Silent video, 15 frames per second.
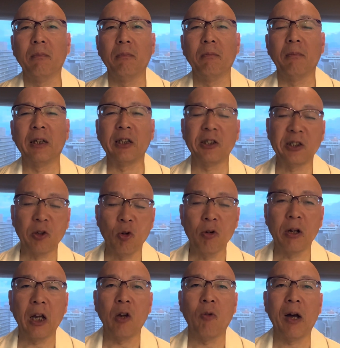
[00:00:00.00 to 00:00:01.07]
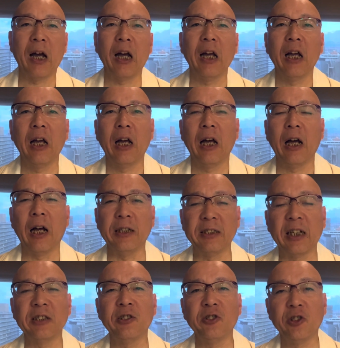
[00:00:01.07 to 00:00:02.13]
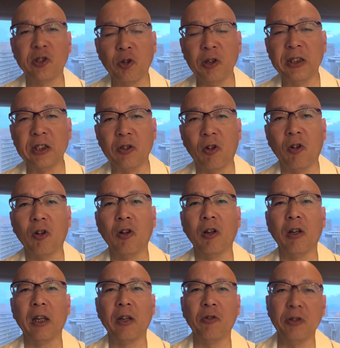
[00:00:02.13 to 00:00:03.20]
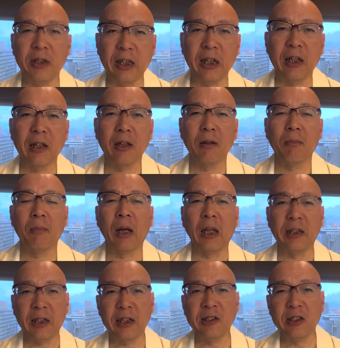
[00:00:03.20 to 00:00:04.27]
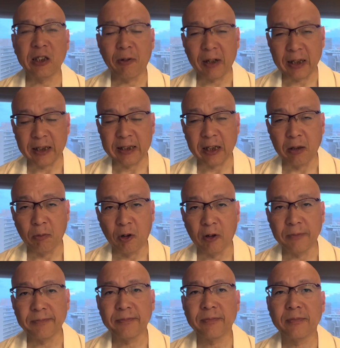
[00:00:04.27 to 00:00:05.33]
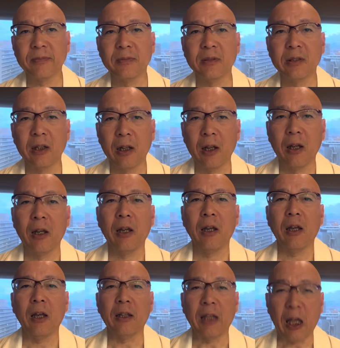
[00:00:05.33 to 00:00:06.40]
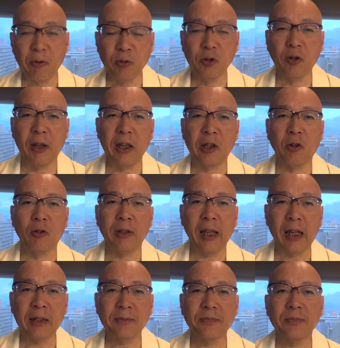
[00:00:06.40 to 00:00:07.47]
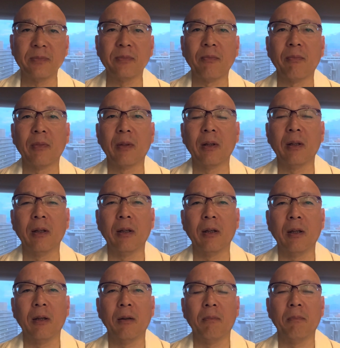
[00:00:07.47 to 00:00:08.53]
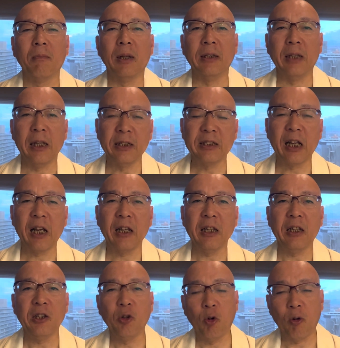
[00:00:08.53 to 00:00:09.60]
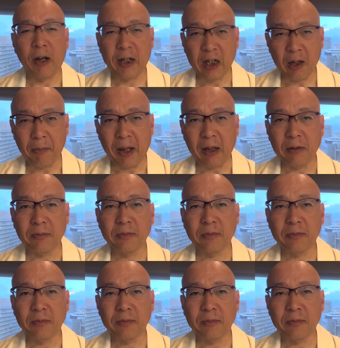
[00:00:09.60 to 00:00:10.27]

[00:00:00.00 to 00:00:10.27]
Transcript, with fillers: 私今回は8月15日の夜に羽田に着いたわけですけども台風の影響で、まあ、電車移動を諦め、